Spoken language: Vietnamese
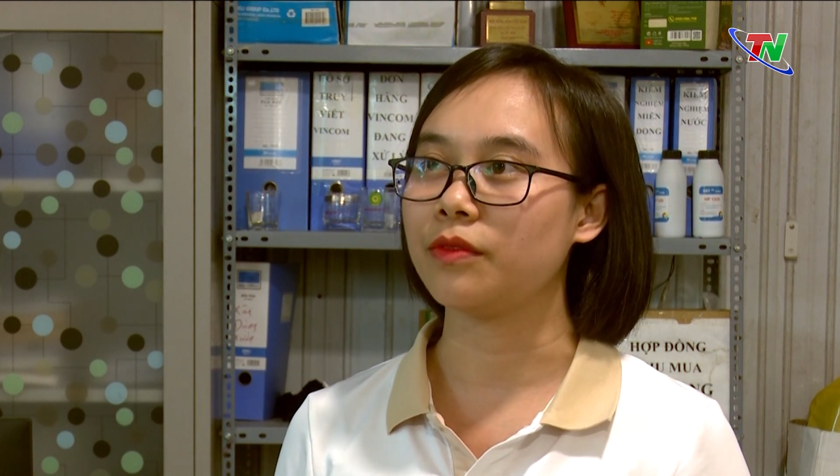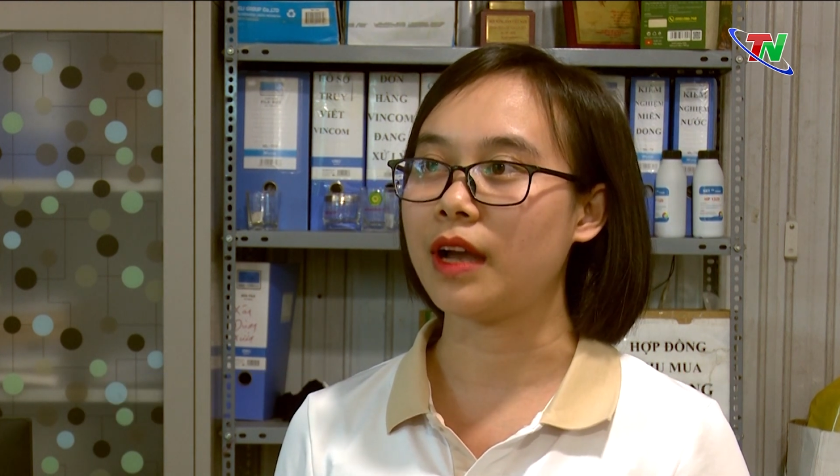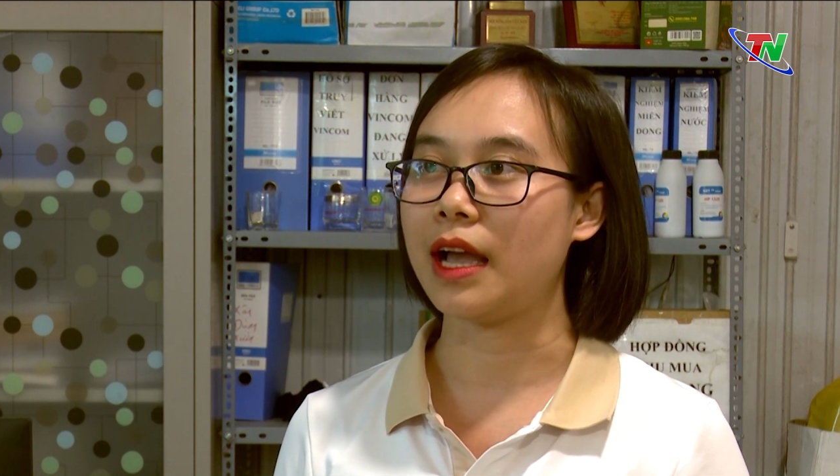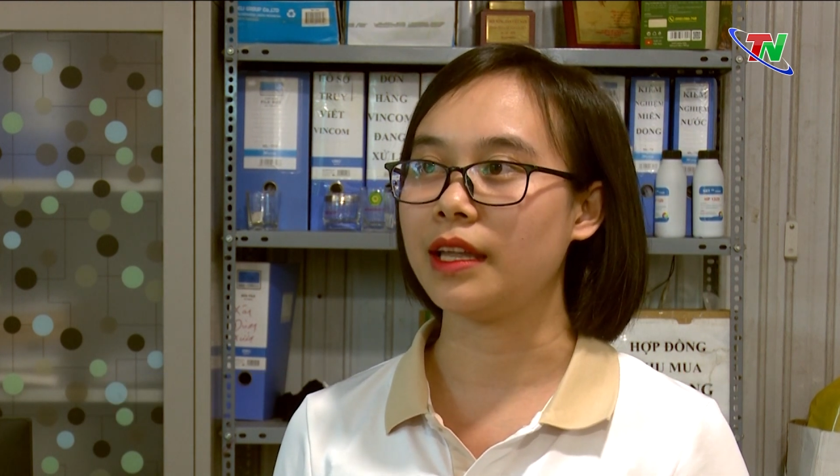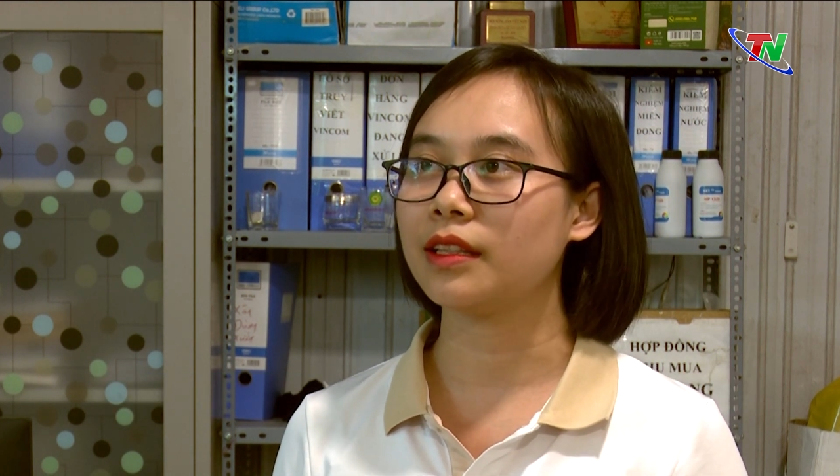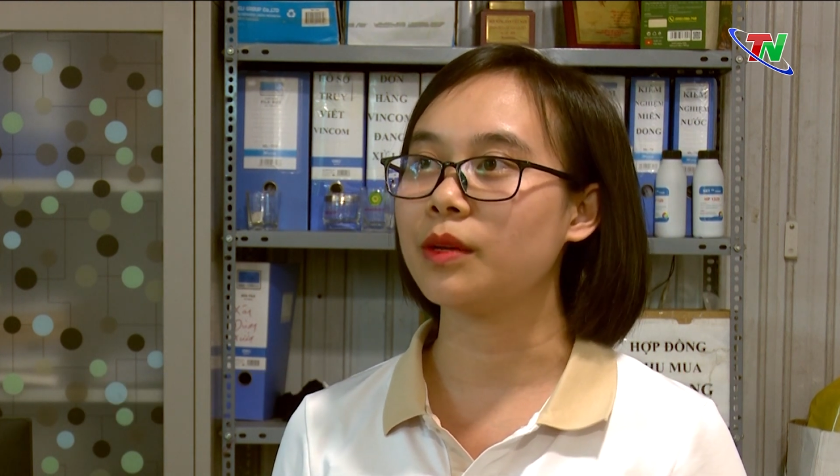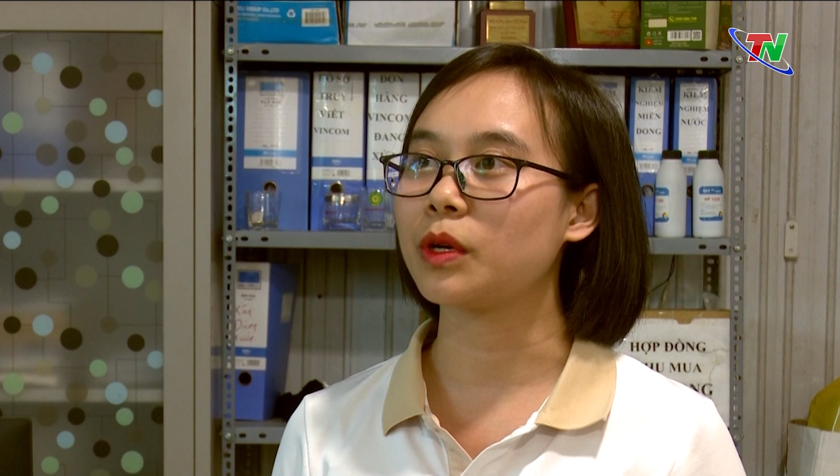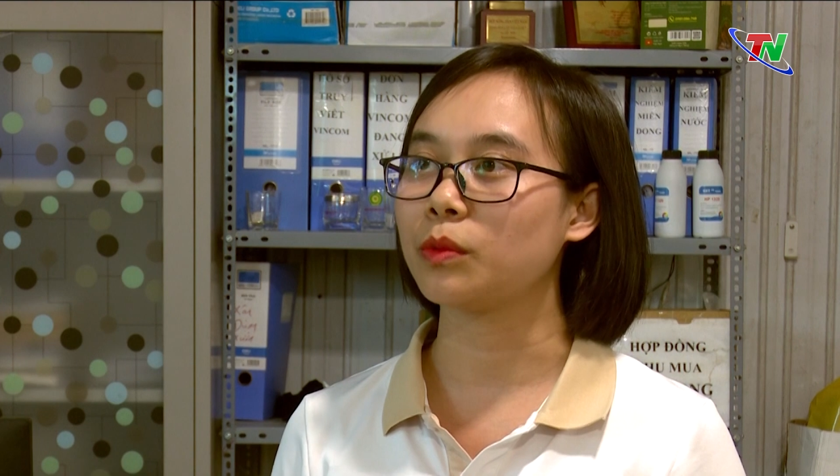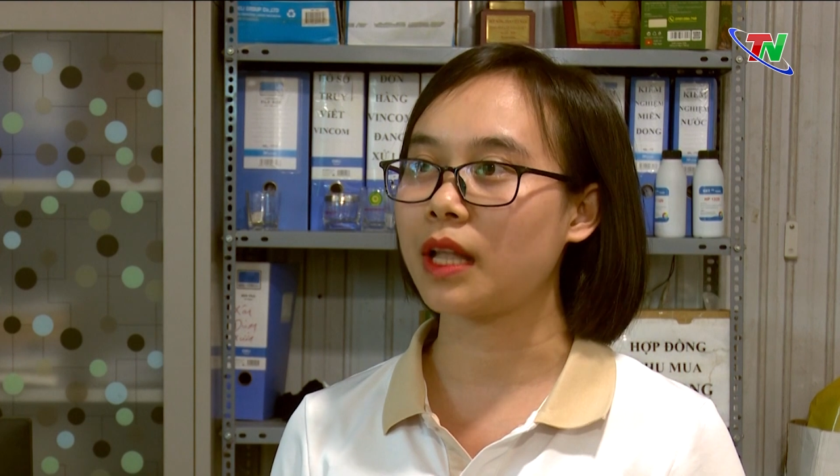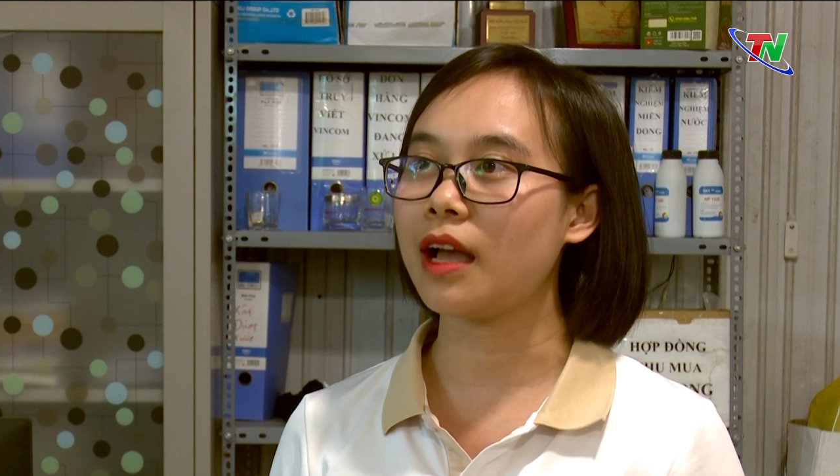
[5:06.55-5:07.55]
và yên
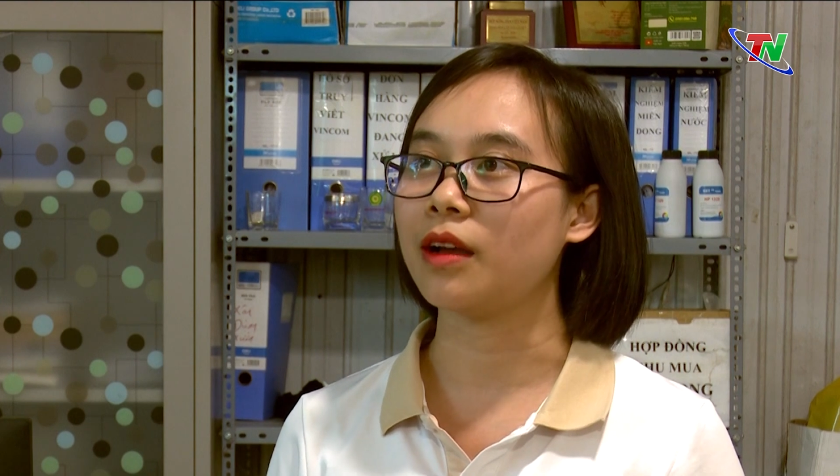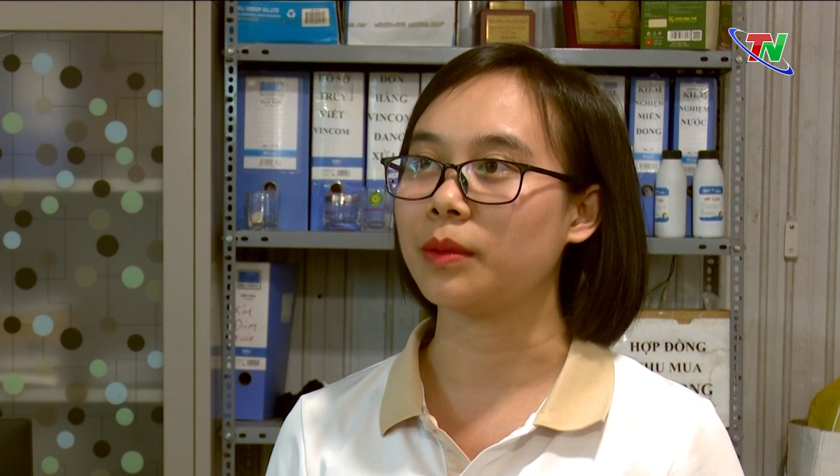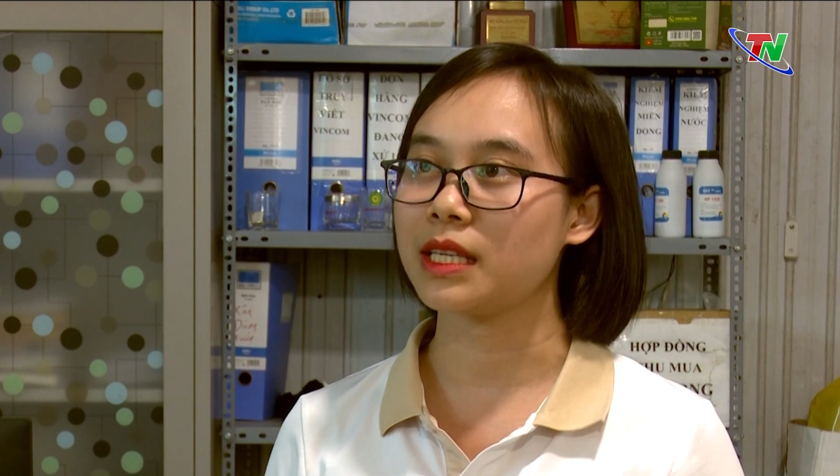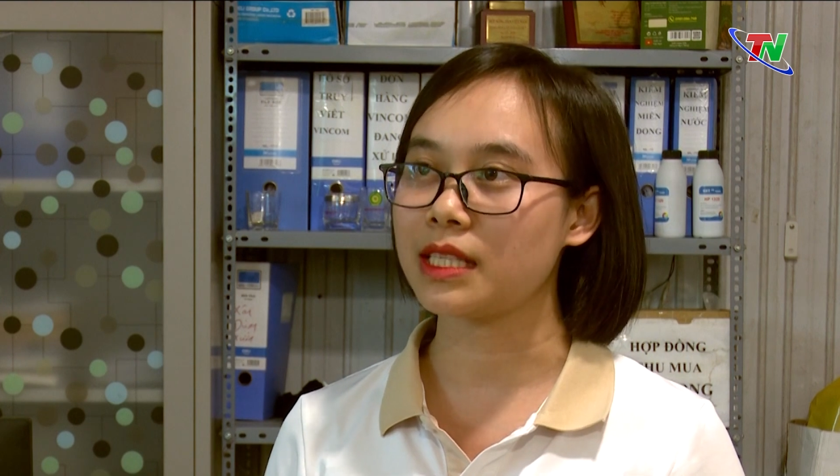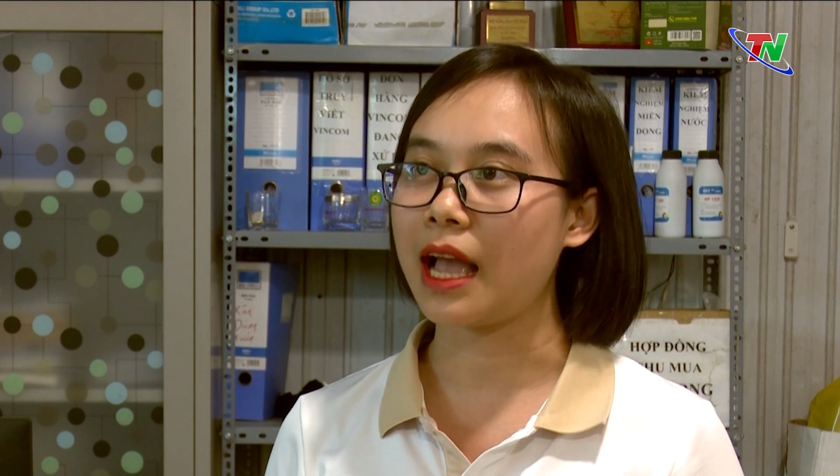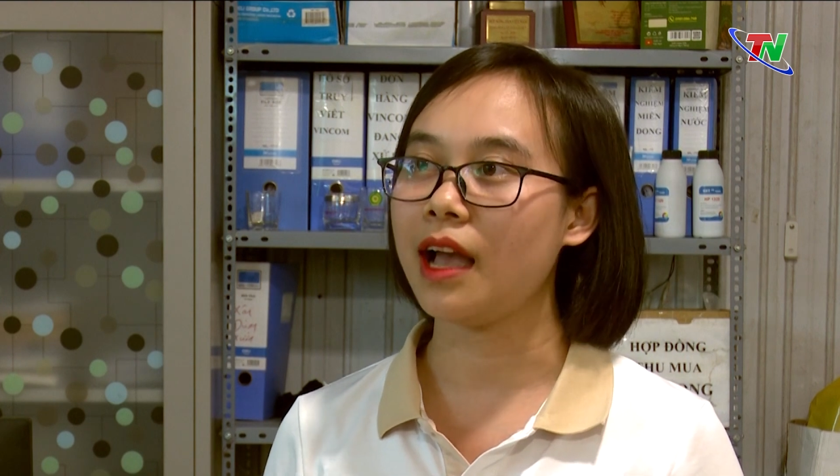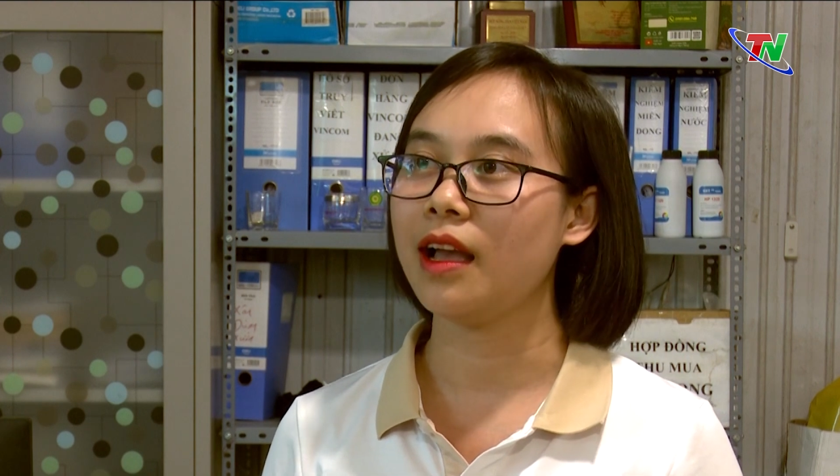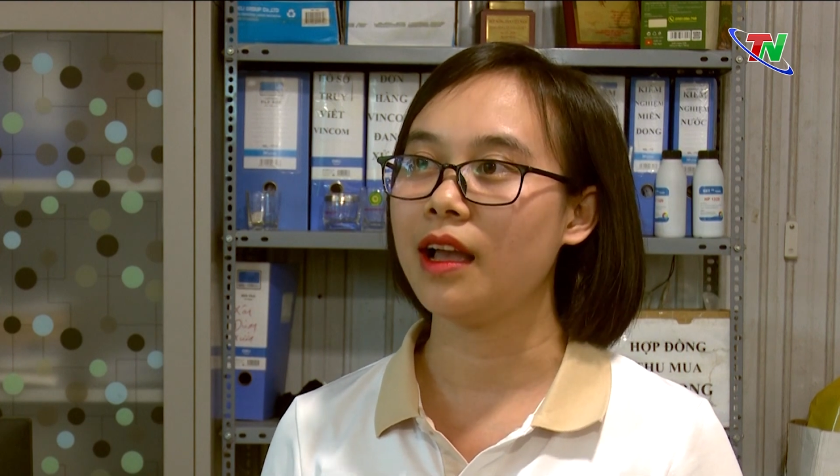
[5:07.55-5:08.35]
tâm công tác ở hợp tác xã.